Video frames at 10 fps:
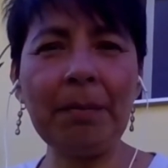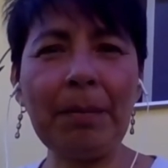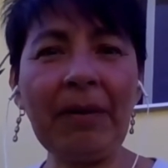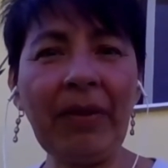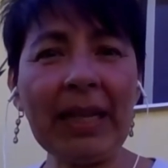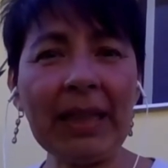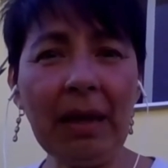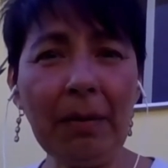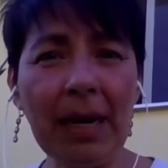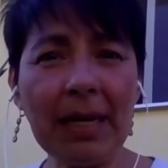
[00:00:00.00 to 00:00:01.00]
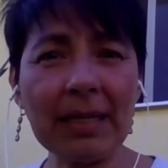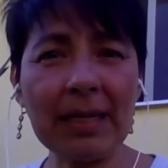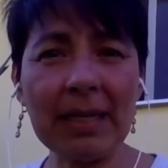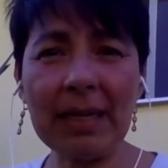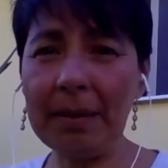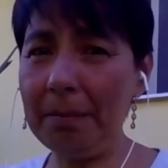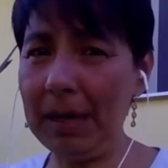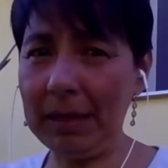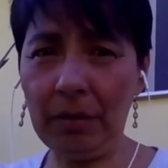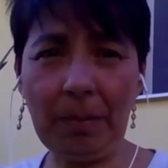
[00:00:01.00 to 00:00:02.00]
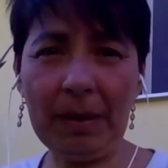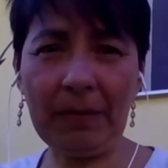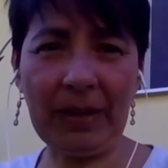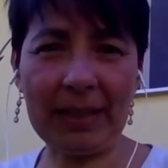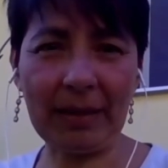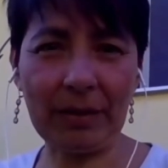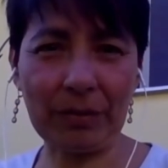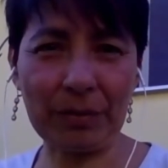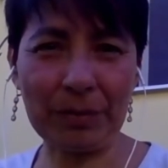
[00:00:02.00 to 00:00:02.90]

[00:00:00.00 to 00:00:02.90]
perfectibles, mas no perfectos.